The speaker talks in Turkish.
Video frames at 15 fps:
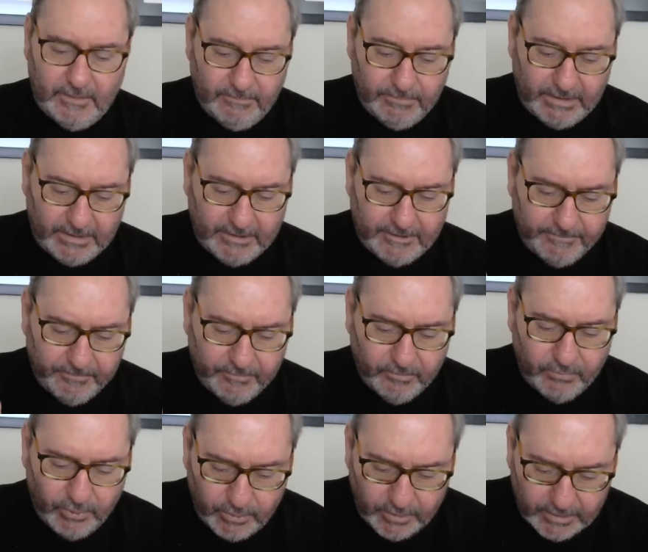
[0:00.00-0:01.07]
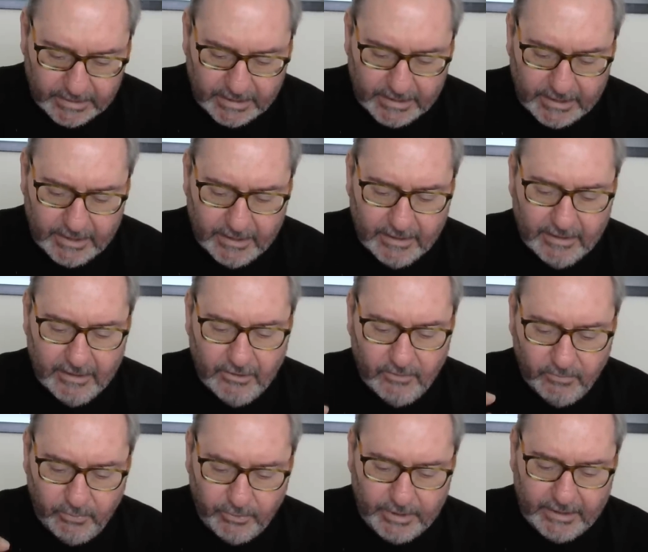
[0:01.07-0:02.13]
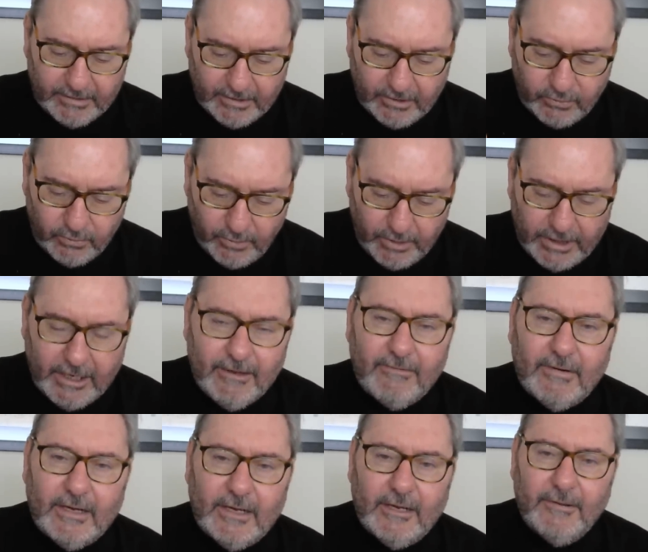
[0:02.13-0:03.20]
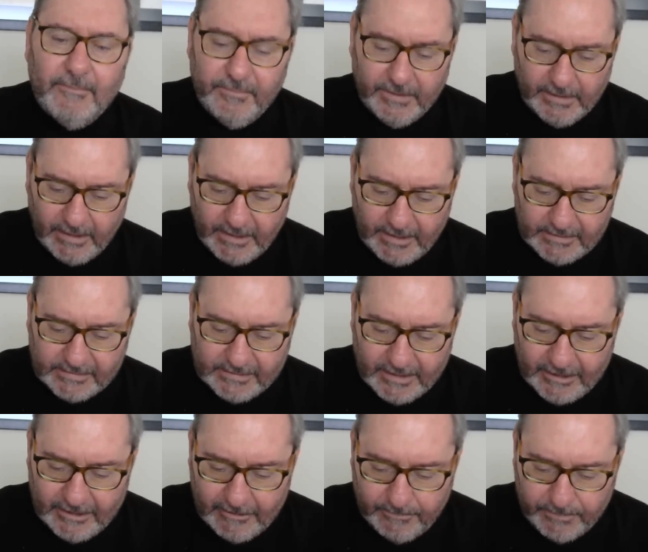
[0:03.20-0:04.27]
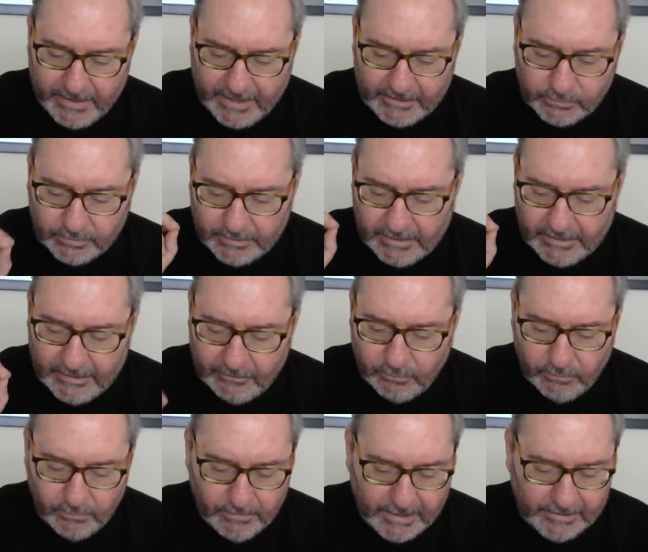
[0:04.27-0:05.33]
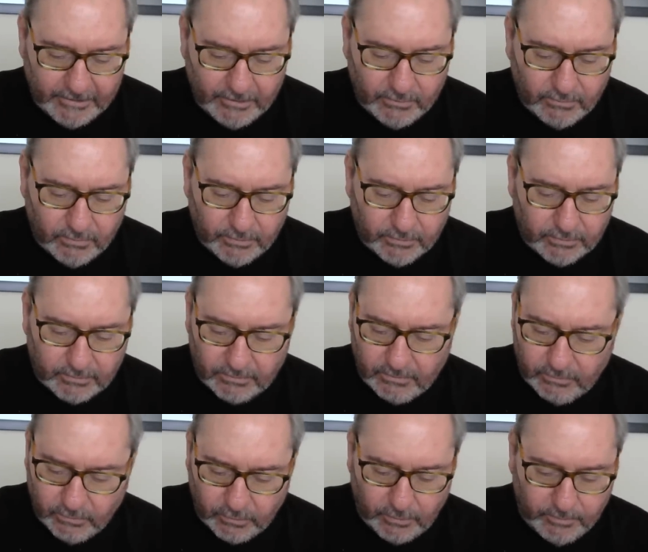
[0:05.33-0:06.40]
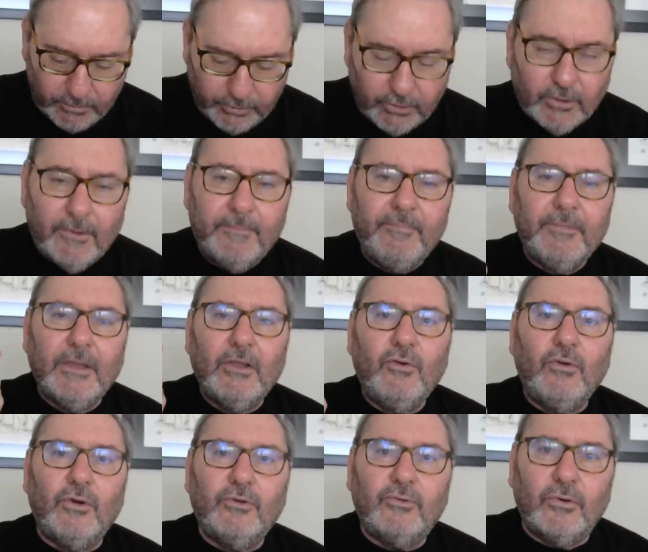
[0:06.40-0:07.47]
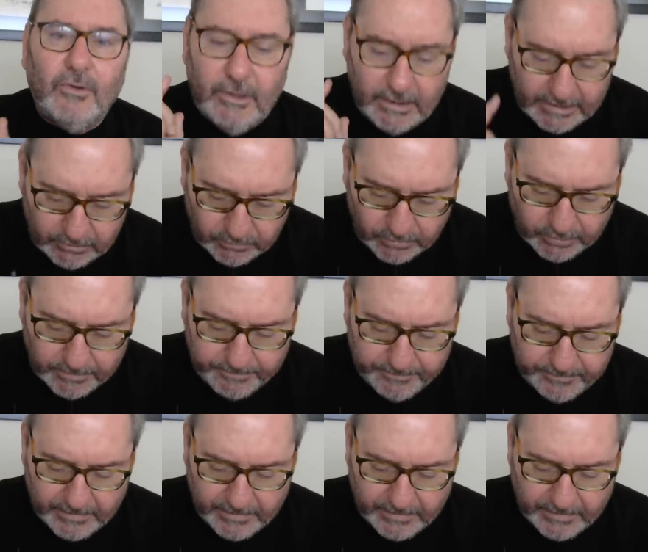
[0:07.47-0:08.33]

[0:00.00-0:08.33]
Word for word: Bakın bölgeye burada görevli askeri personelin güvenlik kont durumunu kontrole gidiyorum.